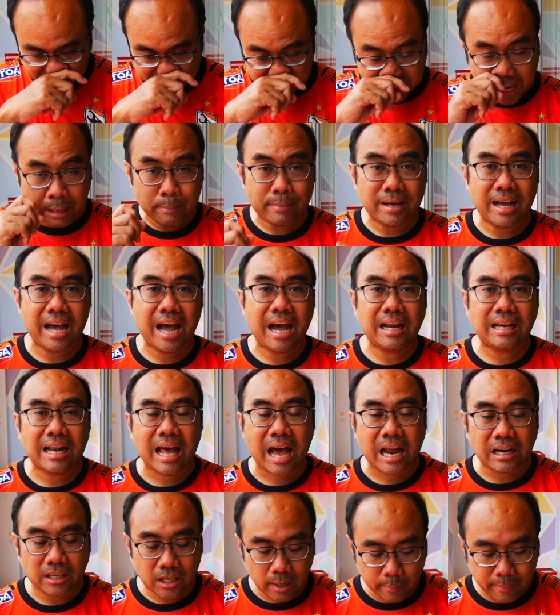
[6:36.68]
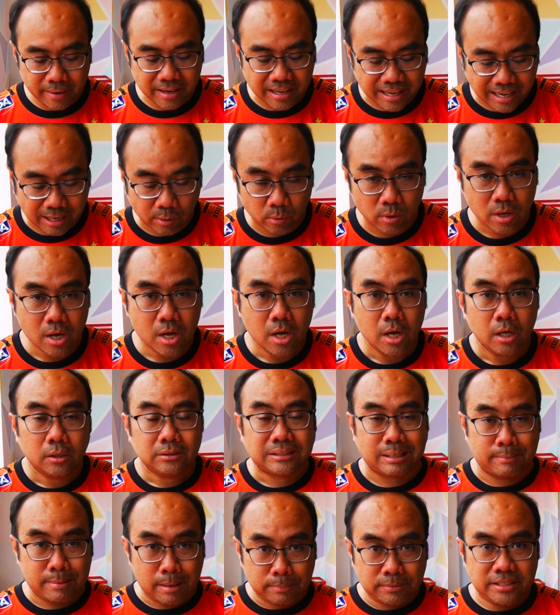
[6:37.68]
ได้มาห้าล้านก็ไม่เร็ว
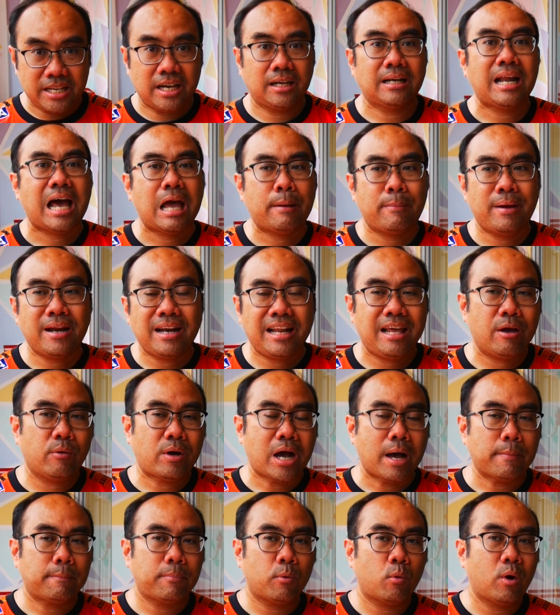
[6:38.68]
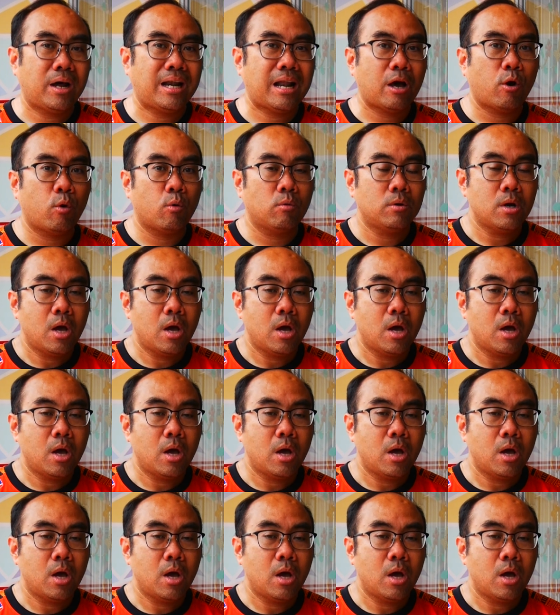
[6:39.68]
สำหรับเชียงรายไม่เร็วครับ เพราะว่าเรา